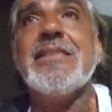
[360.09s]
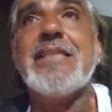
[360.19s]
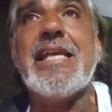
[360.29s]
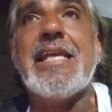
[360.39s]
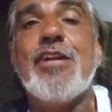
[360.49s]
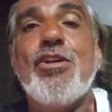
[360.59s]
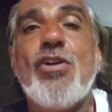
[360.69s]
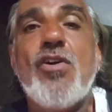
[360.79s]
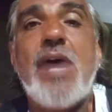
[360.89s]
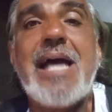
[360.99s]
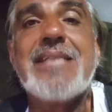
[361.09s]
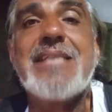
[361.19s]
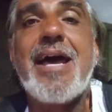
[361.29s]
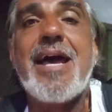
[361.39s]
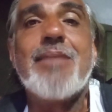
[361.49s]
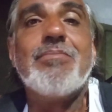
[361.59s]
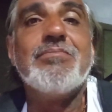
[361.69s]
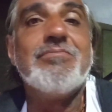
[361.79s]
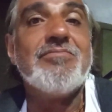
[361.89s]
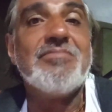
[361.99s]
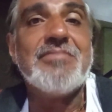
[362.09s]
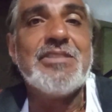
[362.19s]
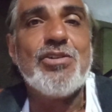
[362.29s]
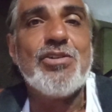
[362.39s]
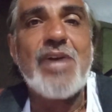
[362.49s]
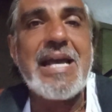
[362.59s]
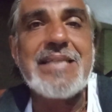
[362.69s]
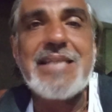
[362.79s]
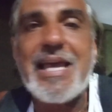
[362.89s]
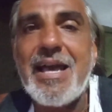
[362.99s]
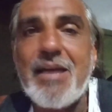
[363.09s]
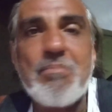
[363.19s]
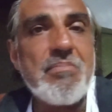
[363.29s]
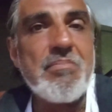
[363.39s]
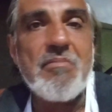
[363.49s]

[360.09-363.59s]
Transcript: y no haya, no haya